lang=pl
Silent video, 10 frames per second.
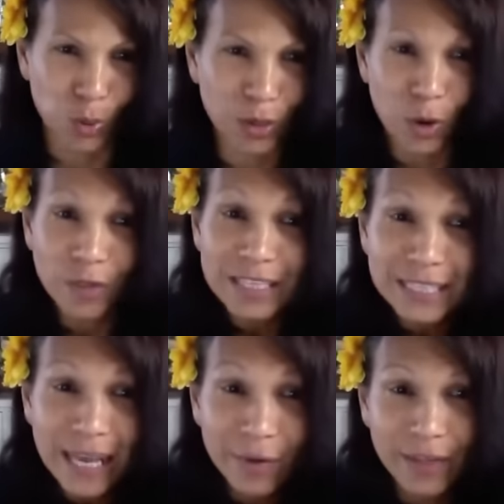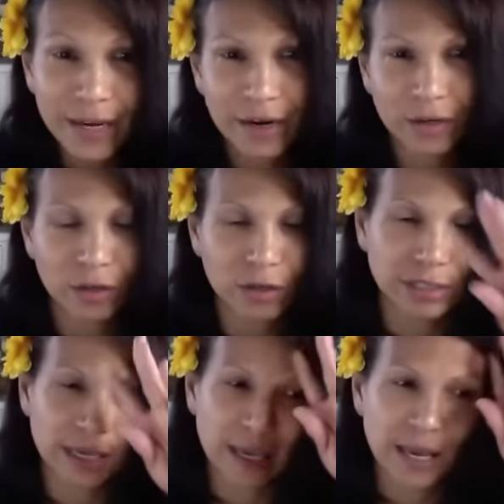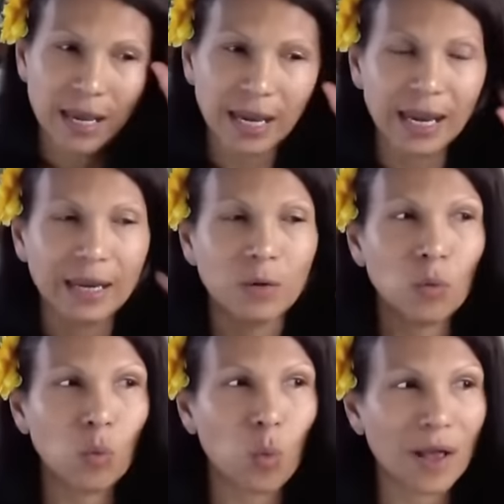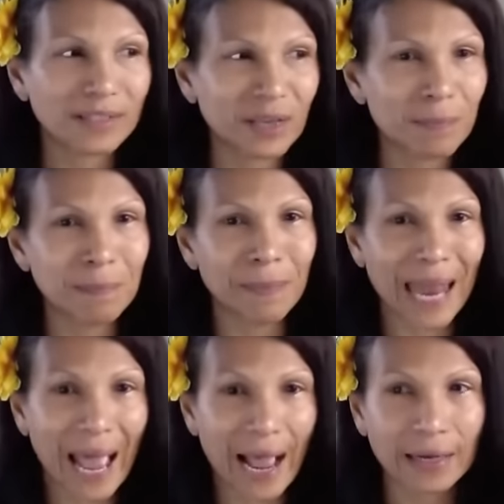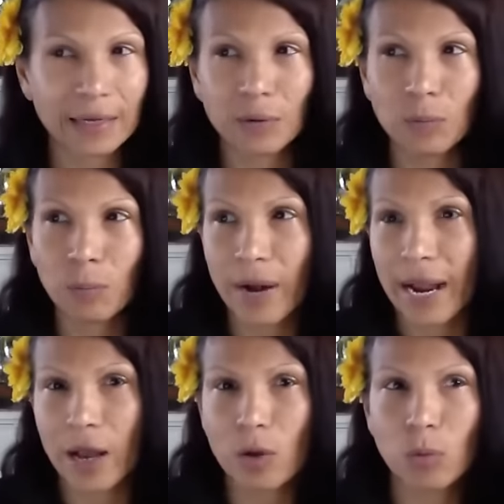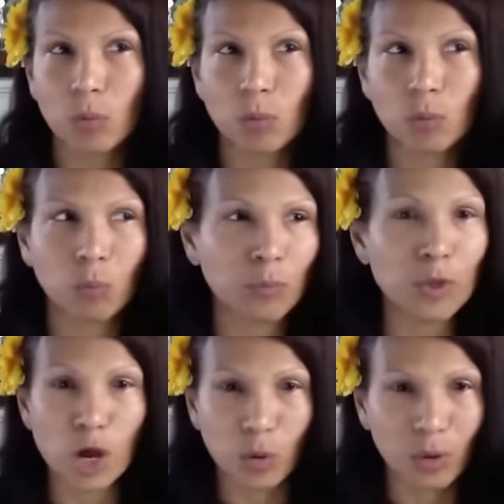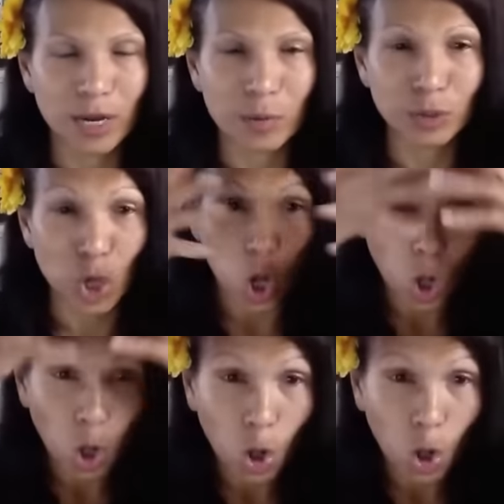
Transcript: O, tak wyglądały jego włosy. Czy były czarne lub brązowe? Nie, one po prostu lśniły.